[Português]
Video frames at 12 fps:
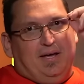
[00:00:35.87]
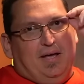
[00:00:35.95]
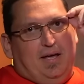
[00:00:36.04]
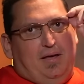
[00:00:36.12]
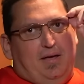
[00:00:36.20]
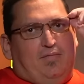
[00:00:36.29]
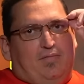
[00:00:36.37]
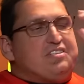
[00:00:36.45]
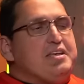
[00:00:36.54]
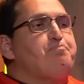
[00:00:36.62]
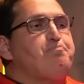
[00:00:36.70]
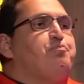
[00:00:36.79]
eles querem o que você,
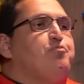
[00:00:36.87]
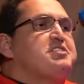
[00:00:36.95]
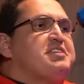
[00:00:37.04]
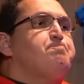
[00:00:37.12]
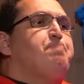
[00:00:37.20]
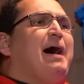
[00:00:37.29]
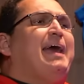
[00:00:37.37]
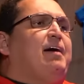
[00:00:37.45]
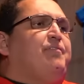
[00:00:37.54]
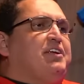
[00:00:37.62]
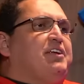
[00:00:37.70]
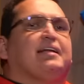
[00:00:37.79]
eles querem. Você para na
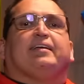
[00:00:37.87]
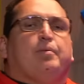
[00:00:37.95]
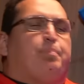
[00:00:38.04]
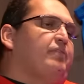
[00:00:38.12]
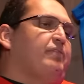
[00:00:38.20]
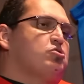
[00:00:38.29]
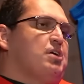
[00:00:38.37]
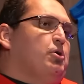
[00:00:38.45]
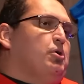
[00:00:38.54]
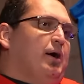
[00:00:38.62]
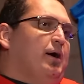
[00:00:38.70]
frente da TV para ver o Jamoran.